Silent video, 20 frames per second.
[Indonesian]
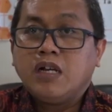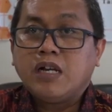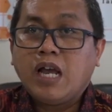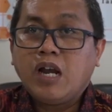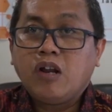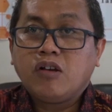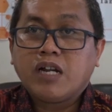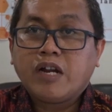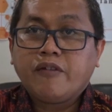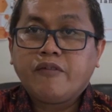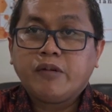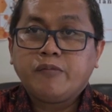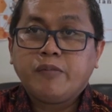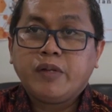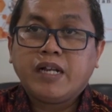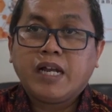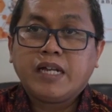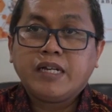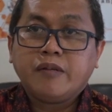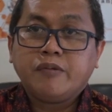Kalau kerawanan
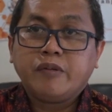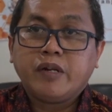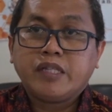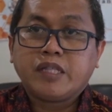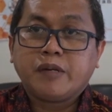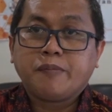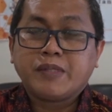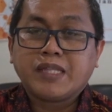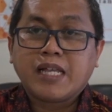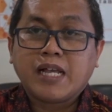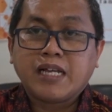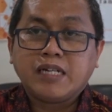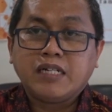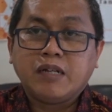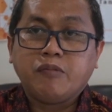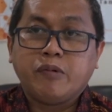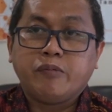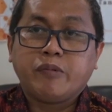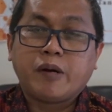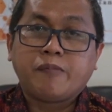pilkada kita terpetakan
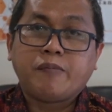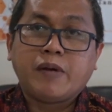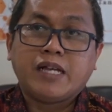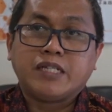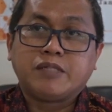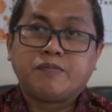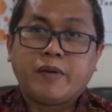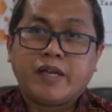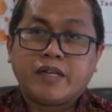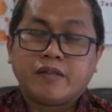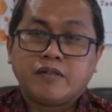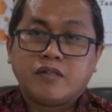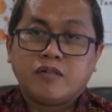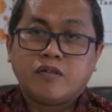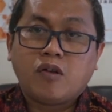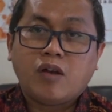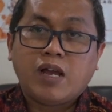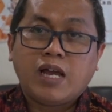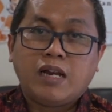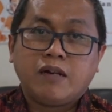dalam beberapa aspek
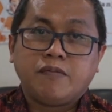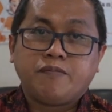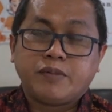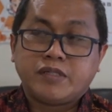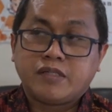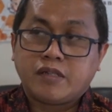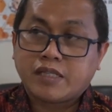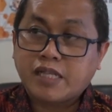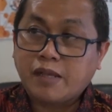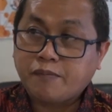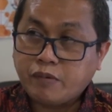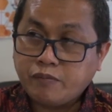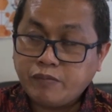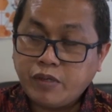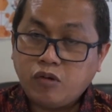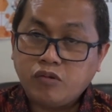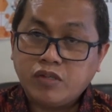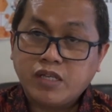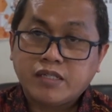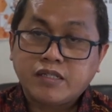soal peserta
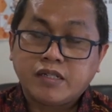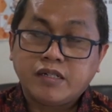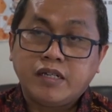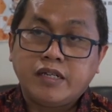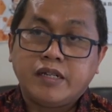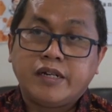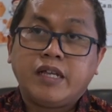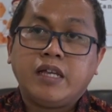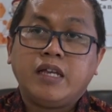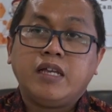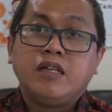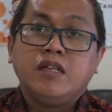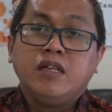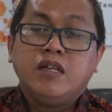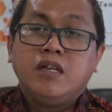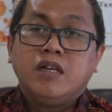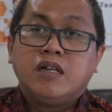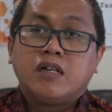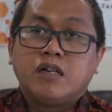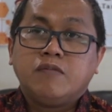pemilunya sendiri,
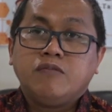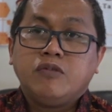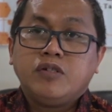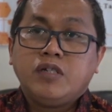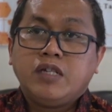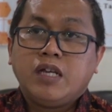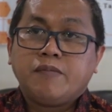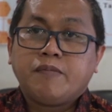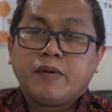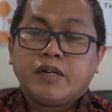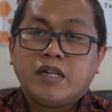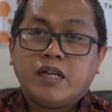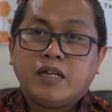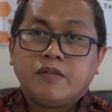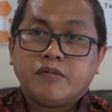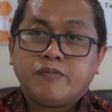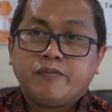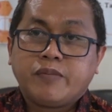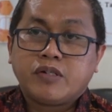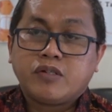kemudian
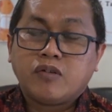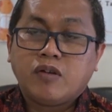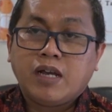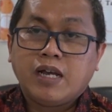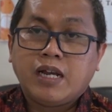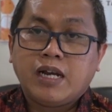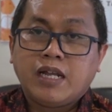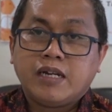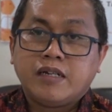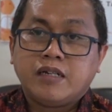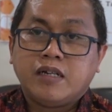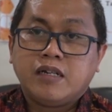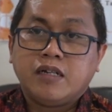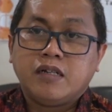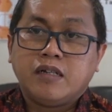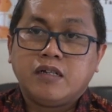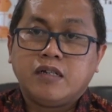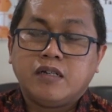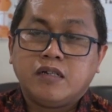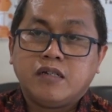pada persoalan
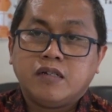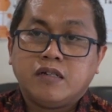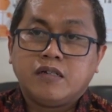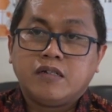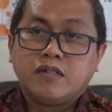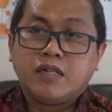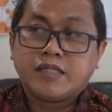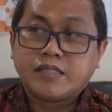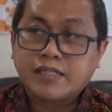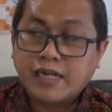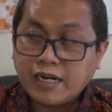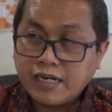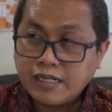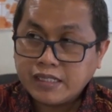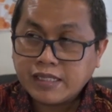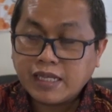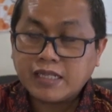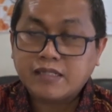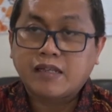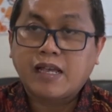uh,
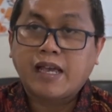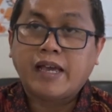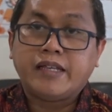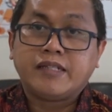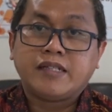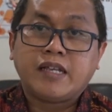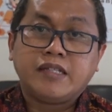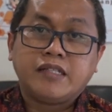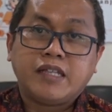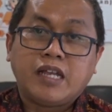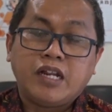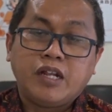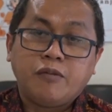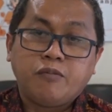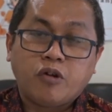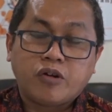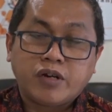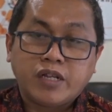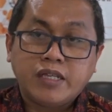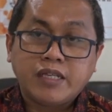netralitas ASN TNI
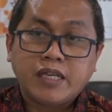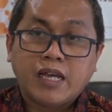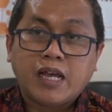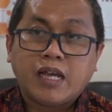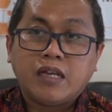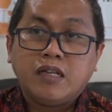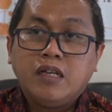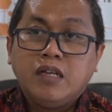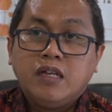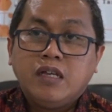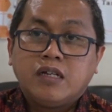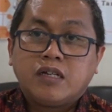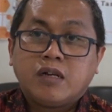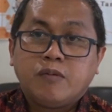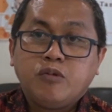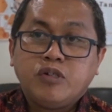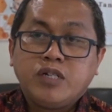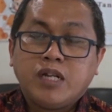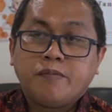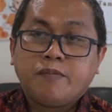Polri-nya,
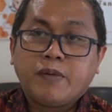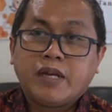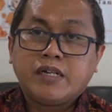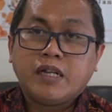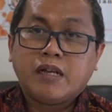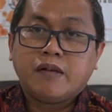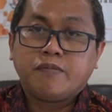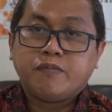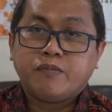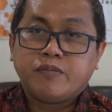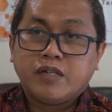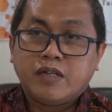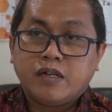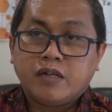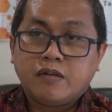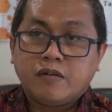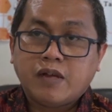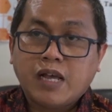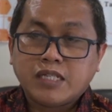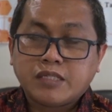kemudian pada
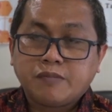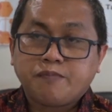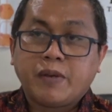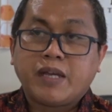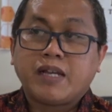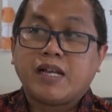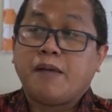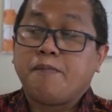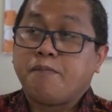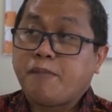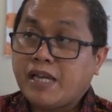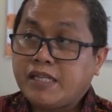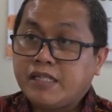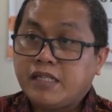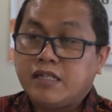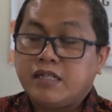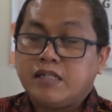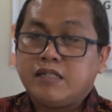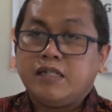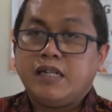uh, aspek
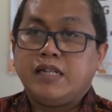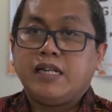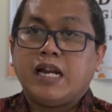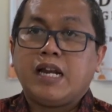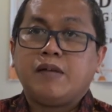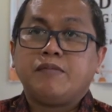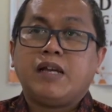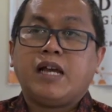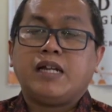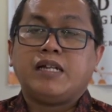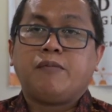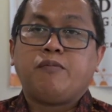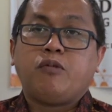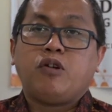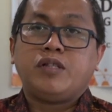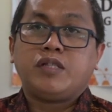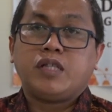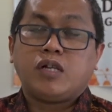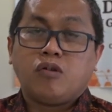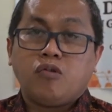kampanye di dalamnya ada
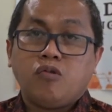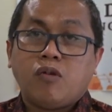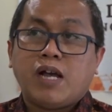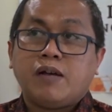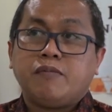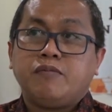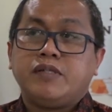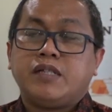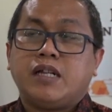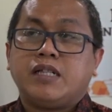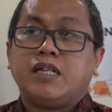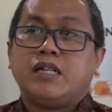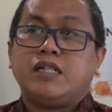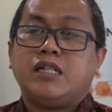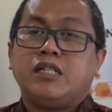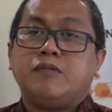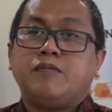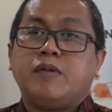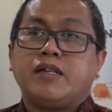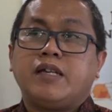politik uang misalnya
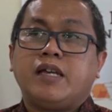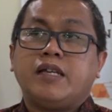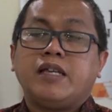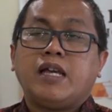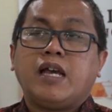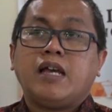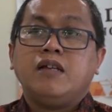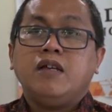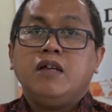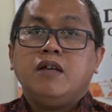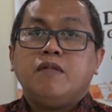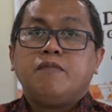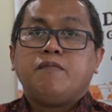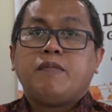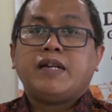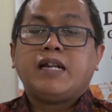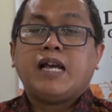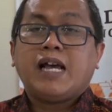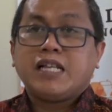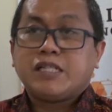dan sebagainya,
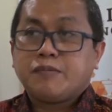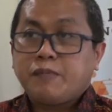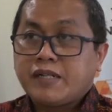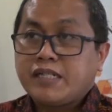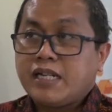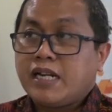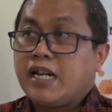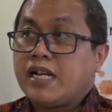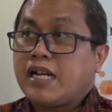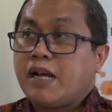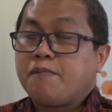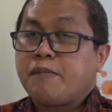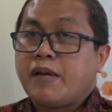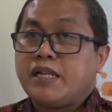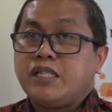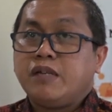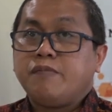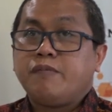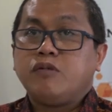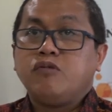pada aspek dana
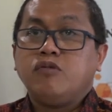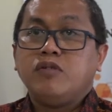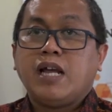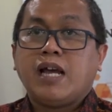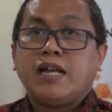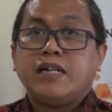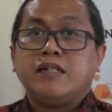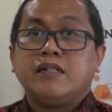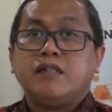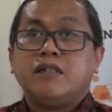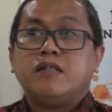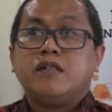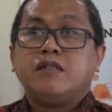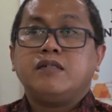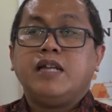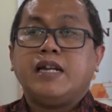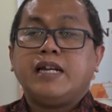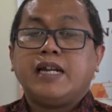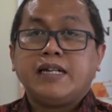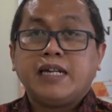kampanye penggunaan
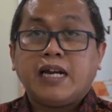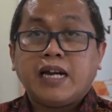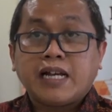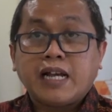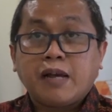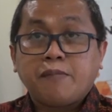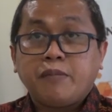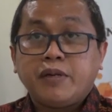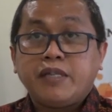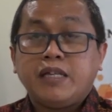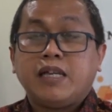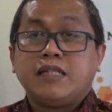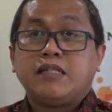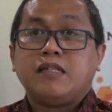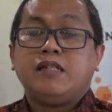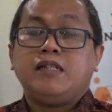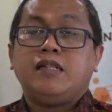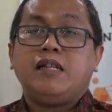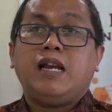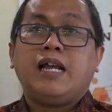dana-dana kampanye yang
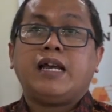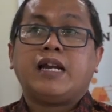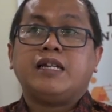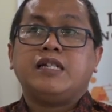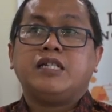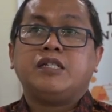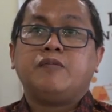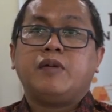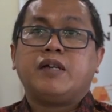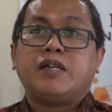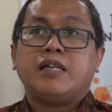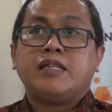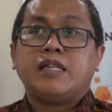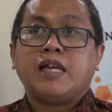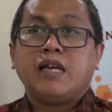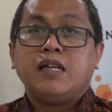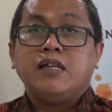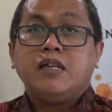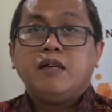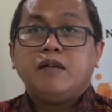dilarang dan
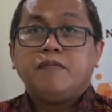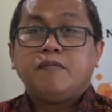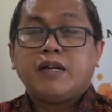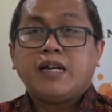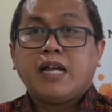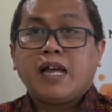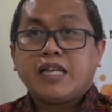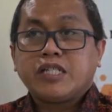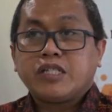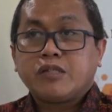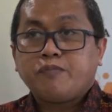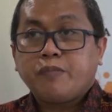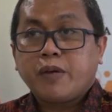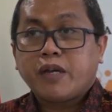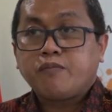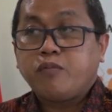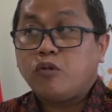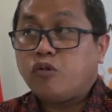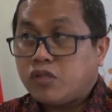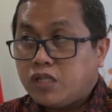sebagainya, pada
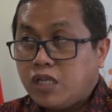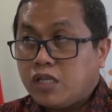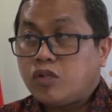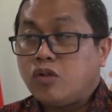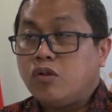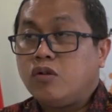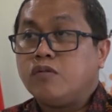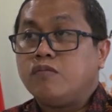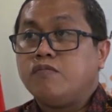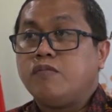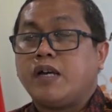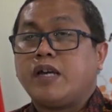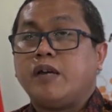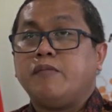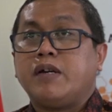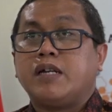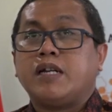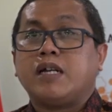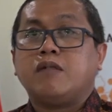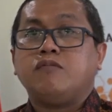aspek pungut hitung
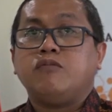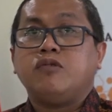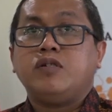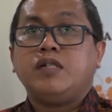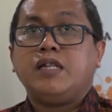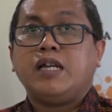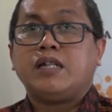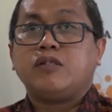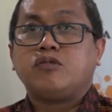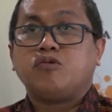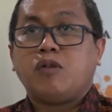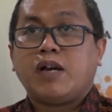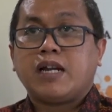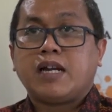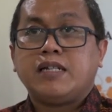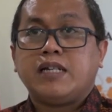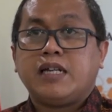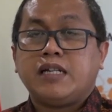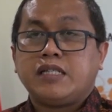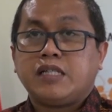bagaimana kemudian
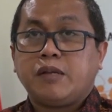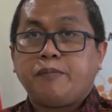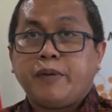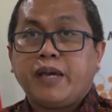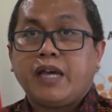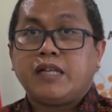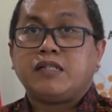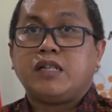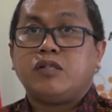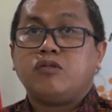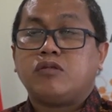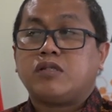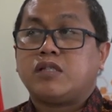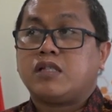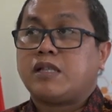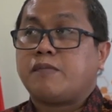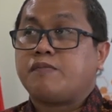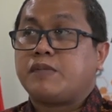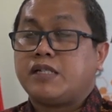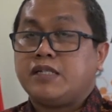suara dari TPS itu
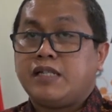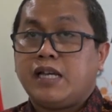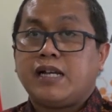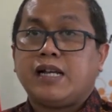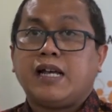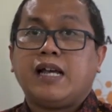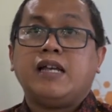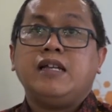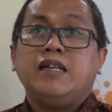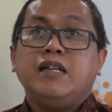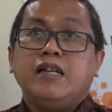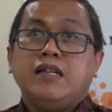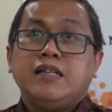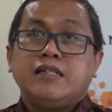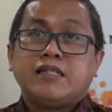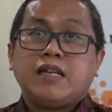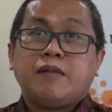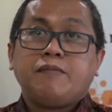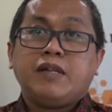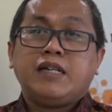tetap terjaga
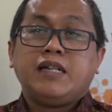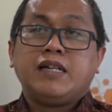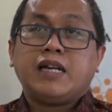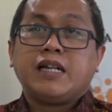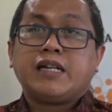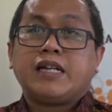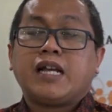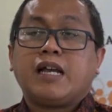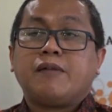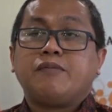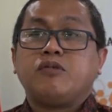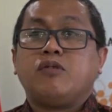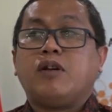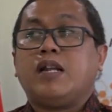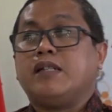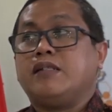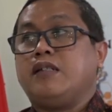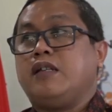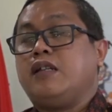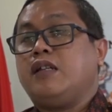sampai dengan
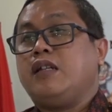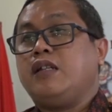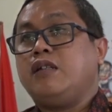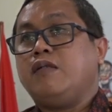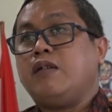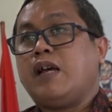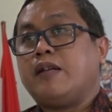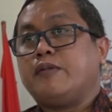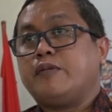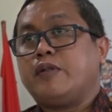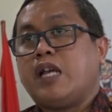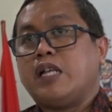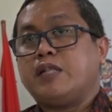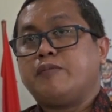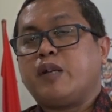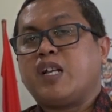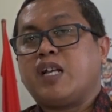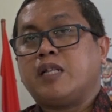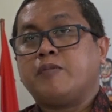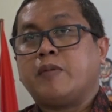rekapitulasi. Ini
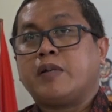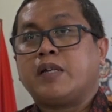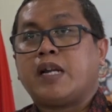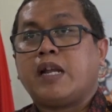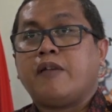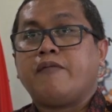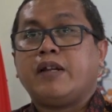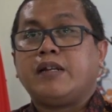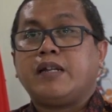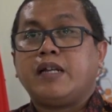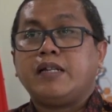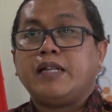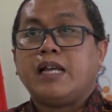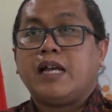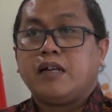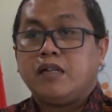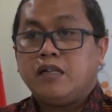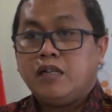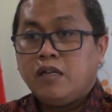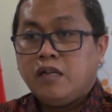aspek-aspek kerawanan
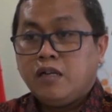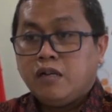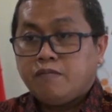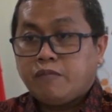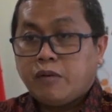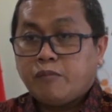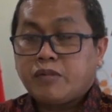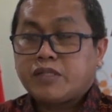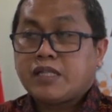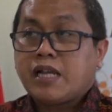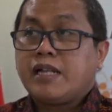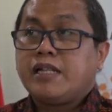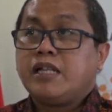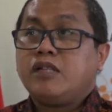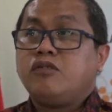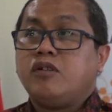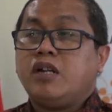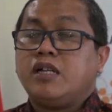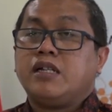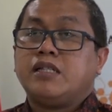yang
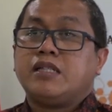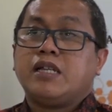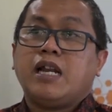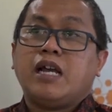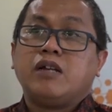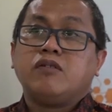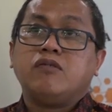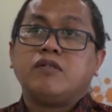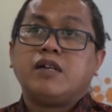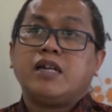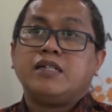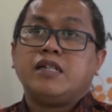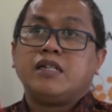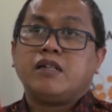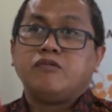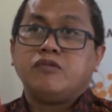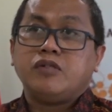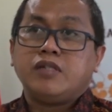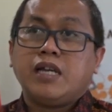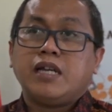pemetaannya sudah kita lakukan dan
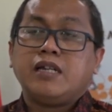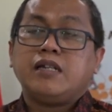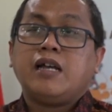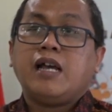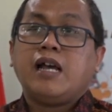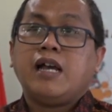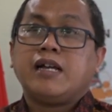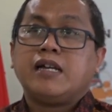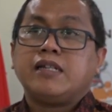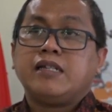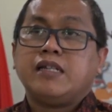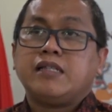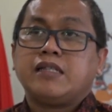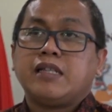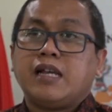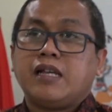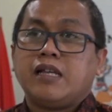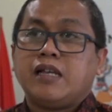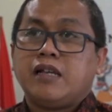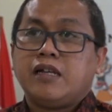kemudian akan
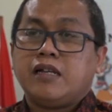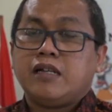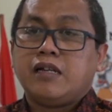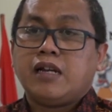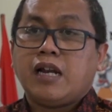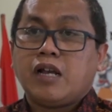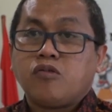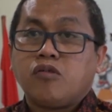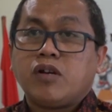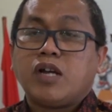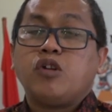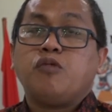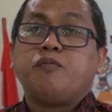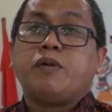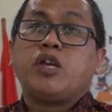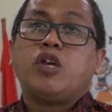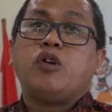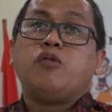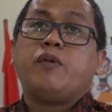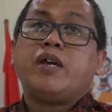kita uh, lakukan
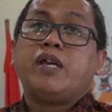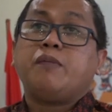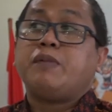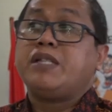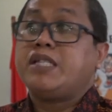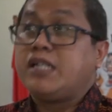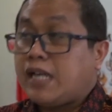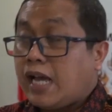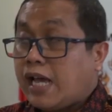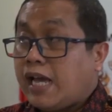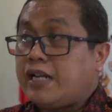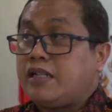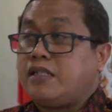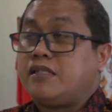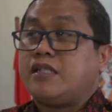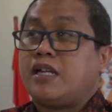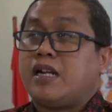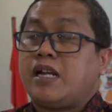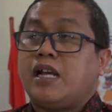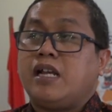upaya-upaya pencegahan
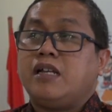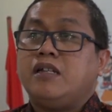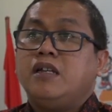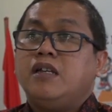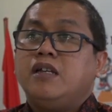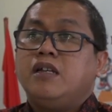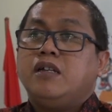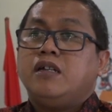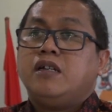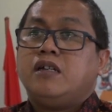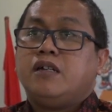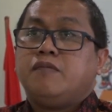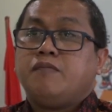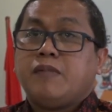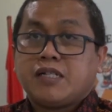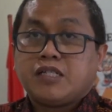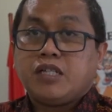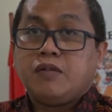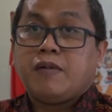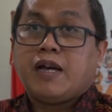secara uh,
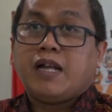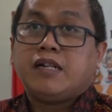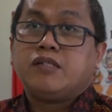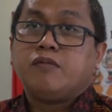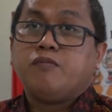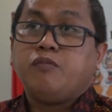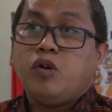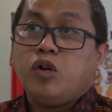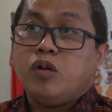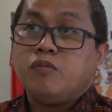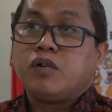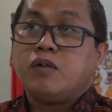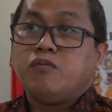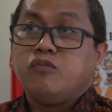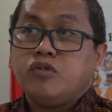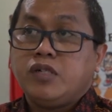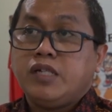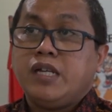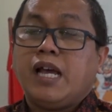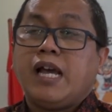maksimal. Sebelum
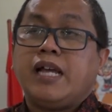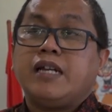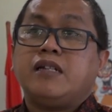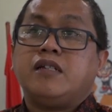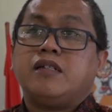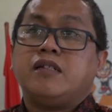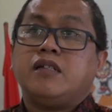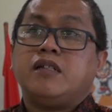kemudian